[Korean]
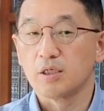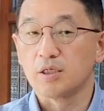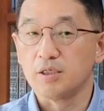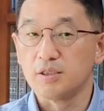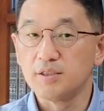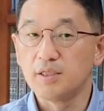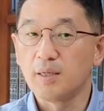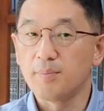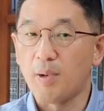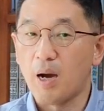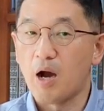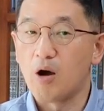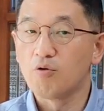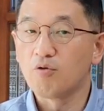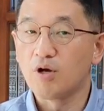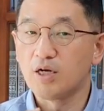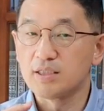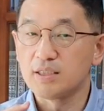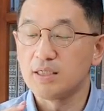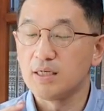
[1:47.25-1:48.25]
그런데
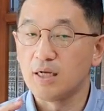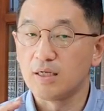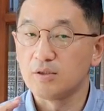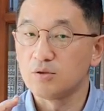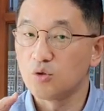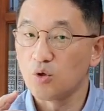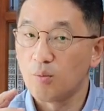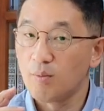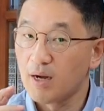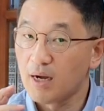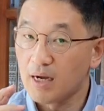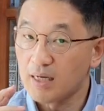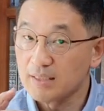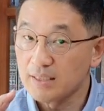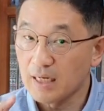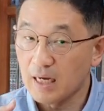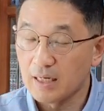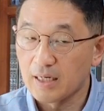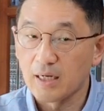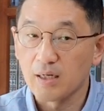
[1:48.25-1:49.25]
바울과 신라는
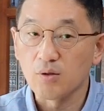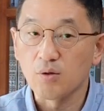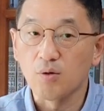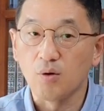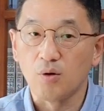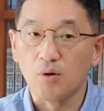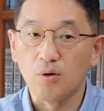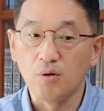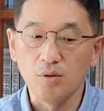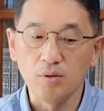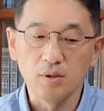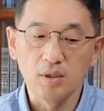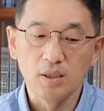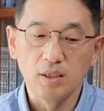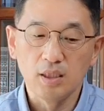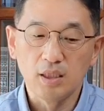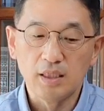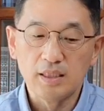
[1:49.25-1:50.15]
도망가지 않았고